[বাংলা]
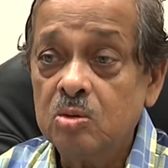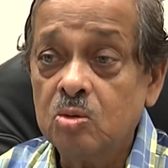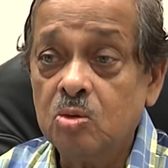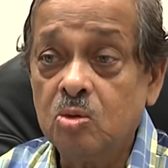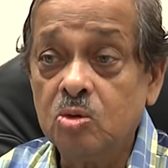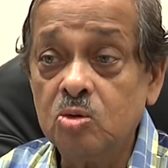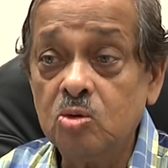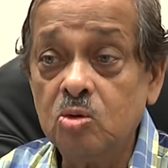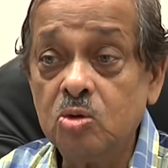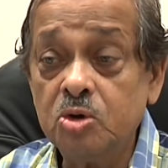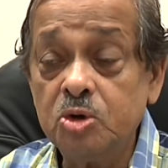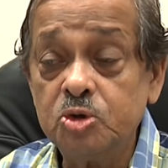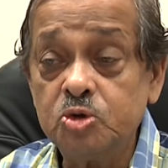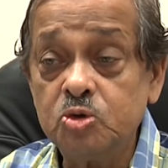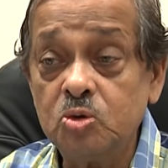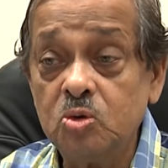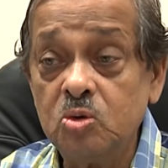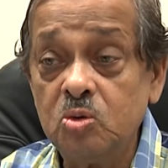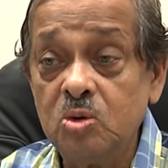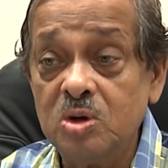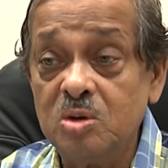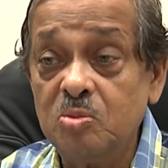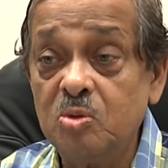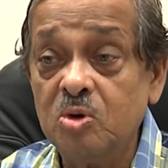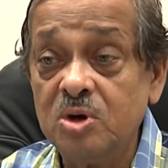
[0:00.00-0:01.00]
কোনো কিছু
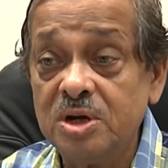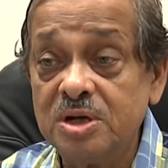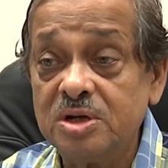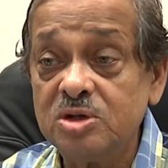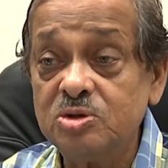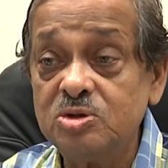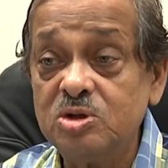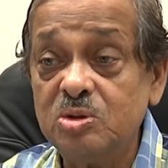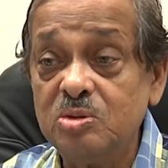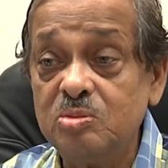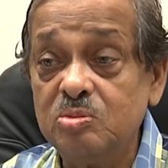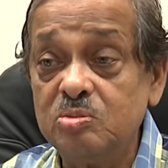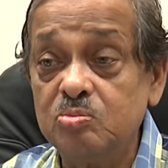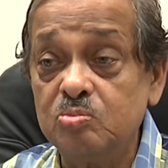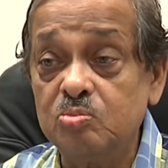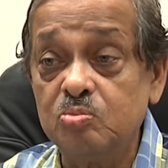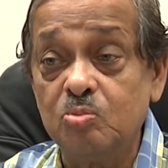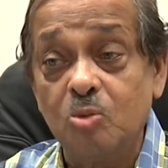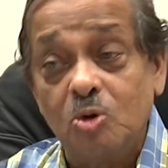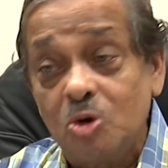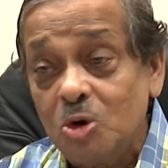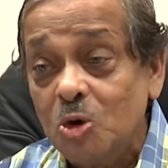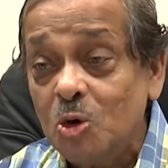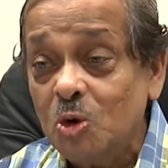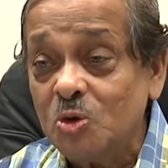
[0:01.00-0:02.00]
এবং এটা যদি
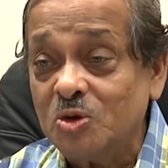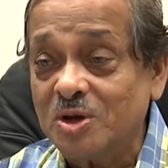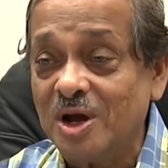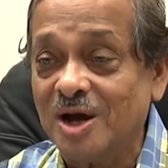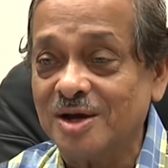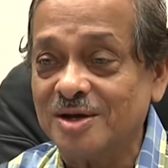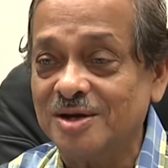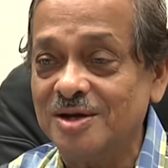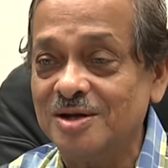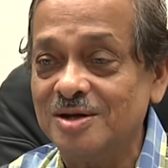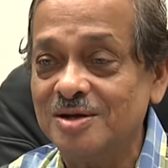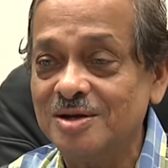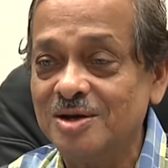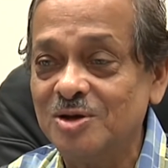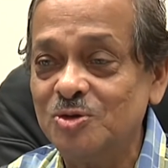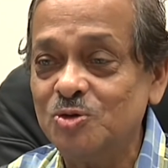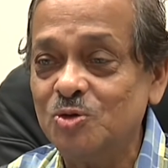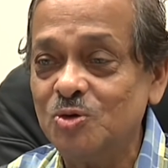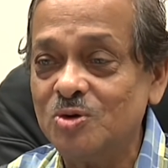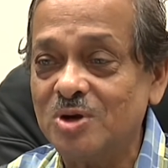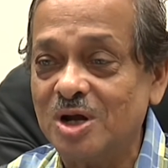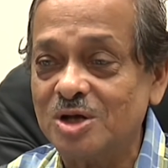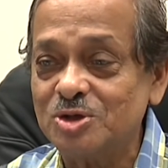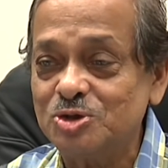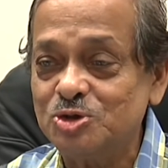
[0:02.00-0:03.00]
বলেও থাকেন কিন্তু
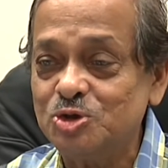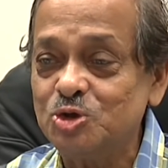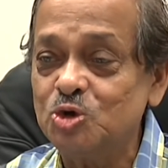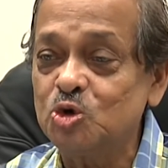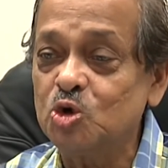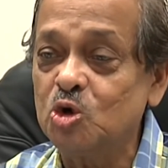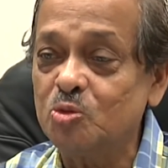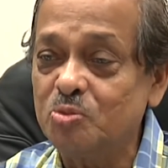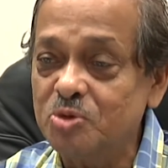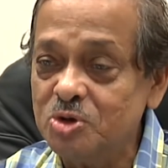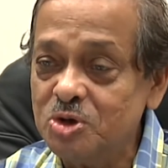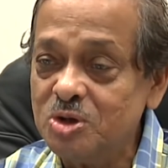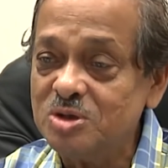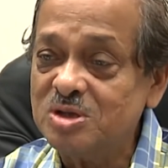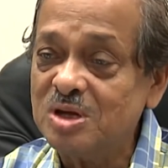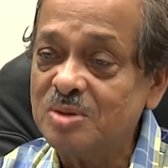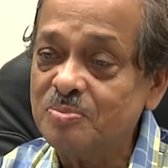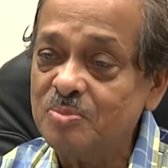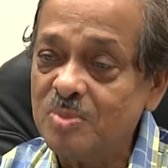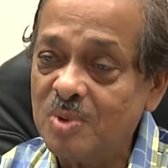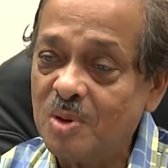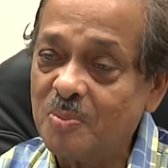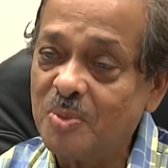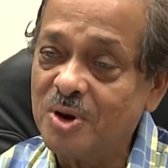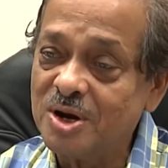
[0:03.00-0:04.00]
রাষ্ট্রীয় গোপনীয়তার
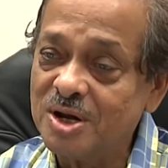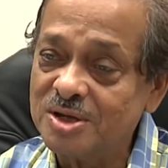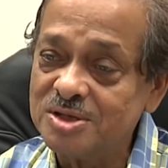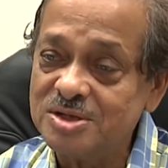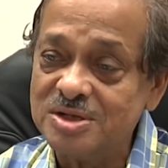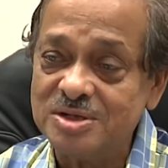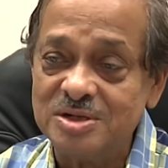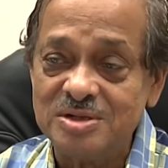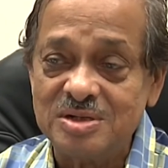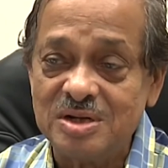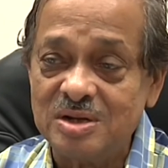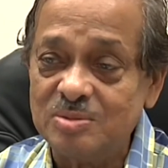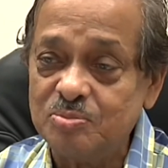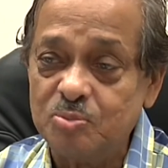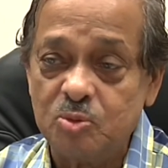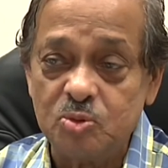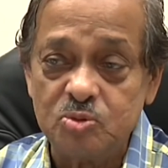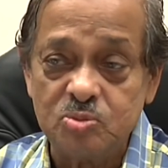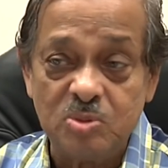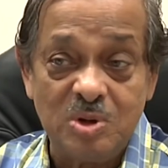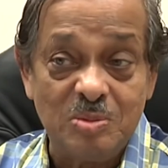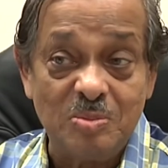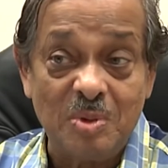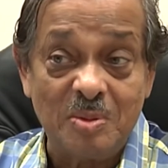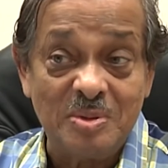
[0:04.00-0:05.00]
ব্যাপার আছে সেটা
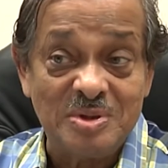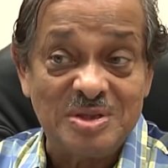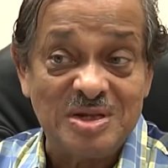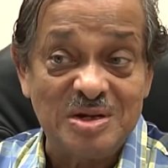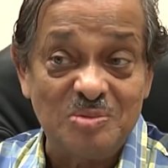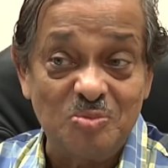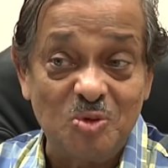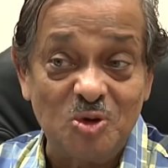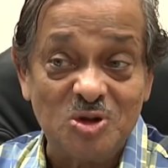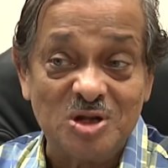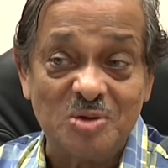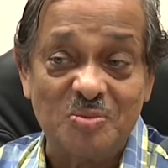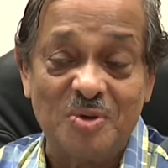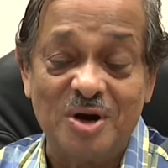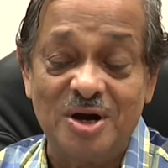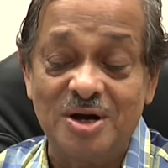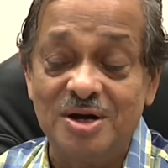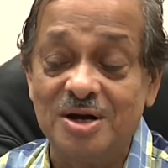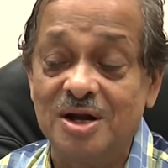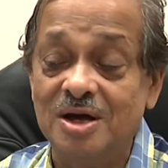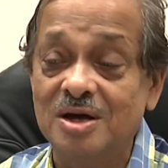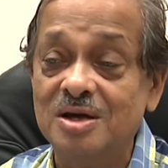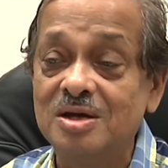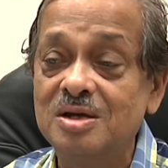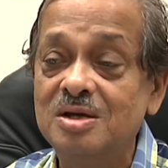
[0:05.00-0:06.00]
এভাবে তিনি বলতে পারেন
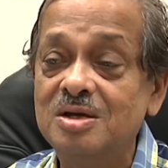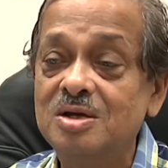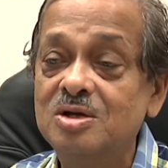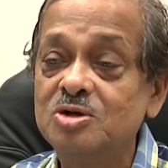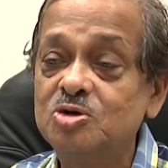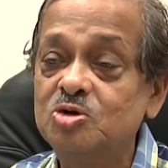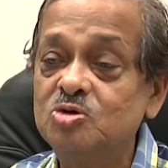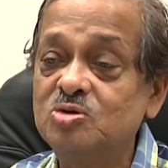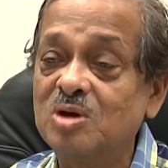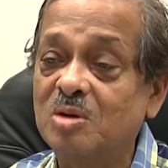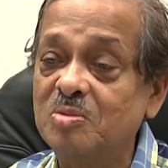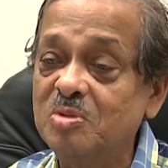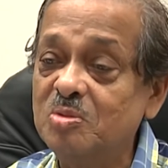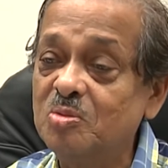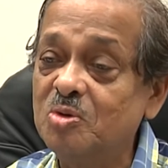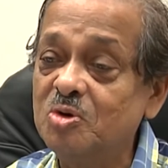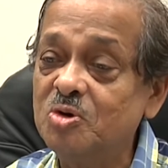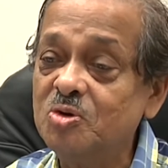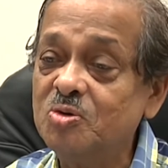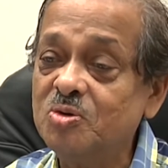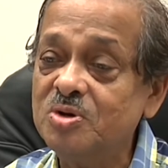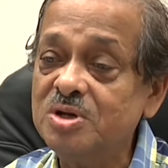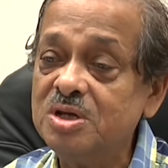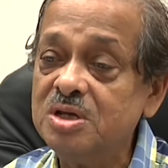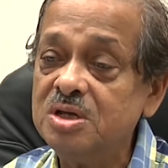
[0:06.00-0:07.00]
না শুধু আমি মনে
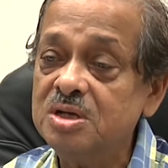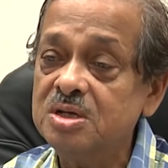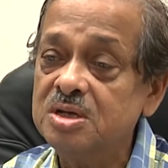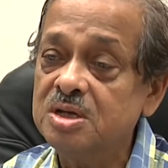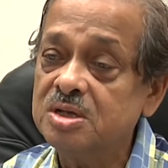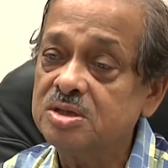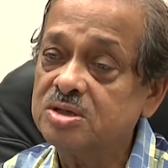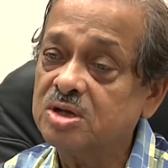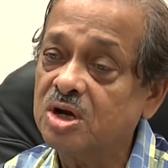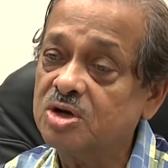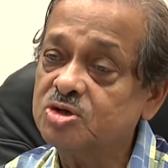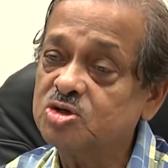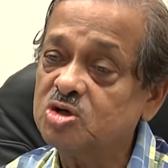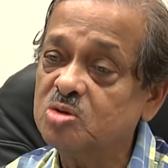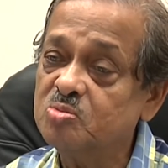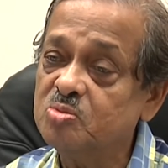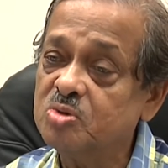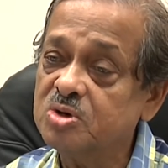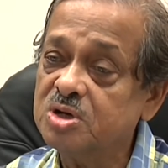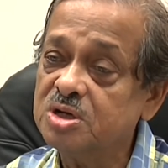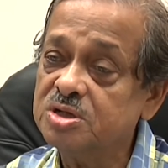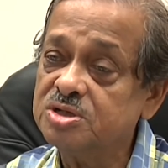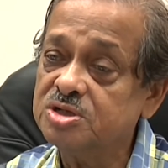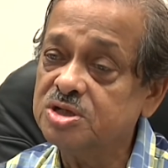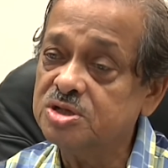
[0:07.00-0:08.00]
করি তার
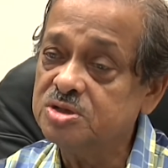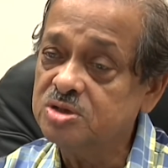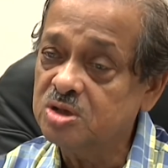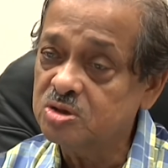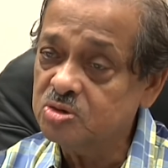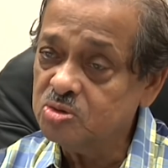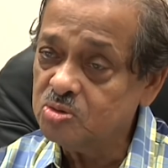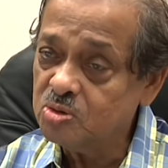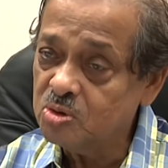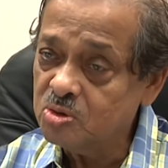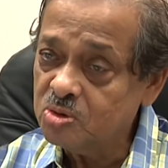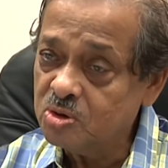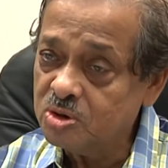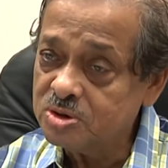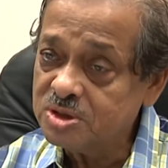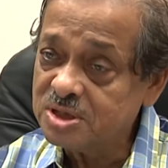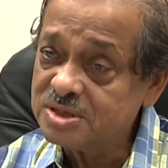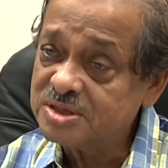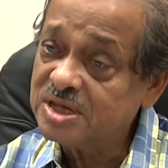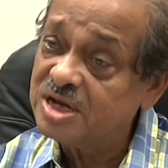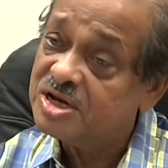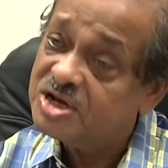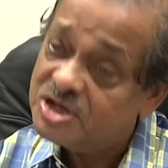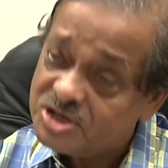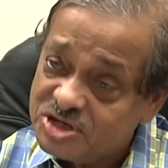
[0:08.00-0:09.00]
সম্পর্কে সিদ্ধান্ত গ্রহণ করা দরকার
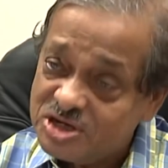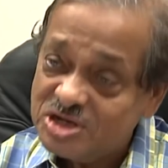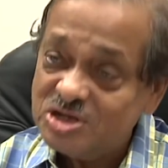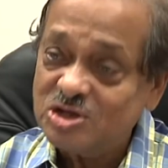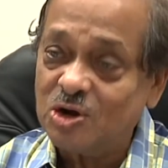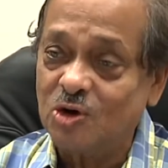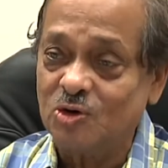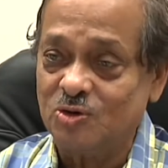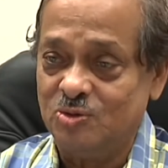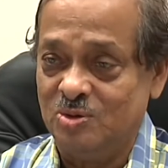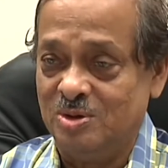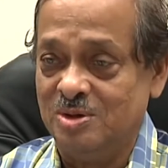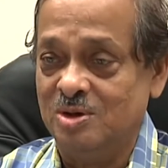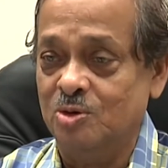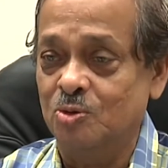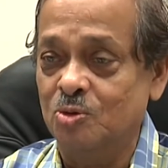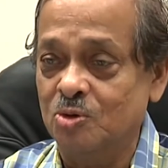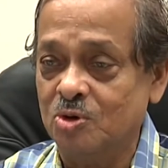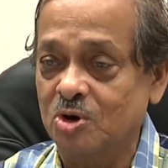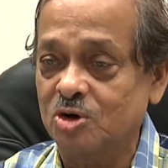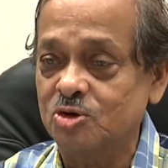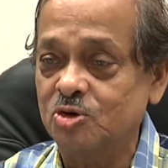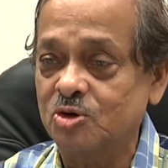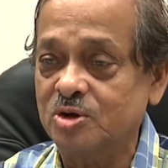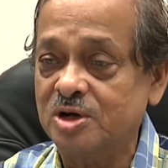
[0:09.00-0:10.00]
তার নিজেই গ্রহণ
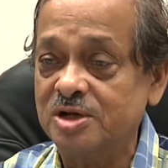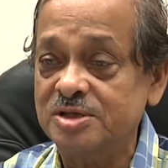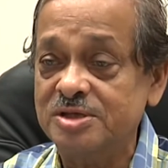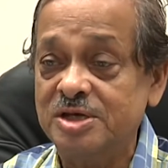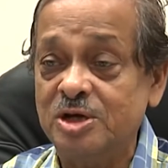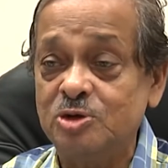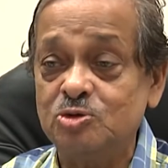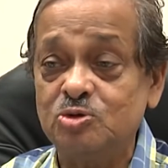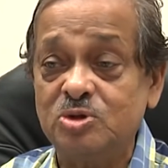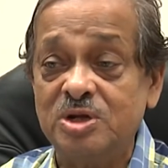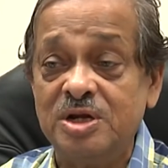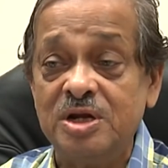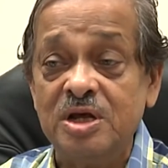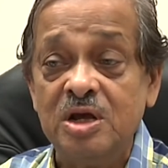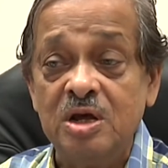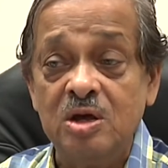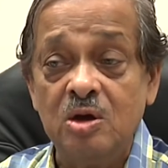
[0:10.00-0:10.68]
করা দরকার যেহেতু তিনি